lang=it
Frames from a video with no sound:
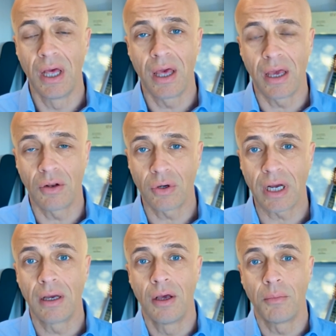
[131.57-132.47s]
E
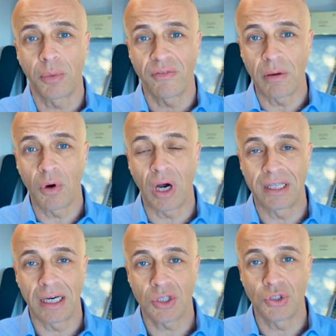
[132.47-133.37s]
allora proviamo a
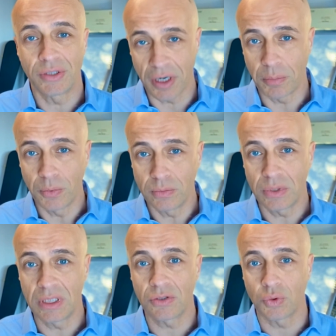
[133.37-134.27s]
darci tre
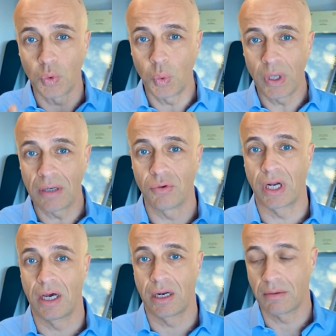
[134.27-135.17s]
punti su cui
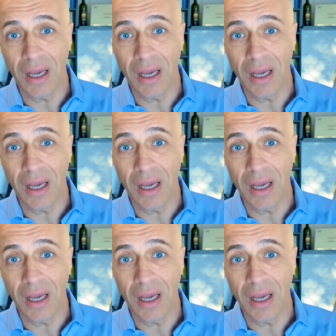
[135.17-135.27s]
lavorare.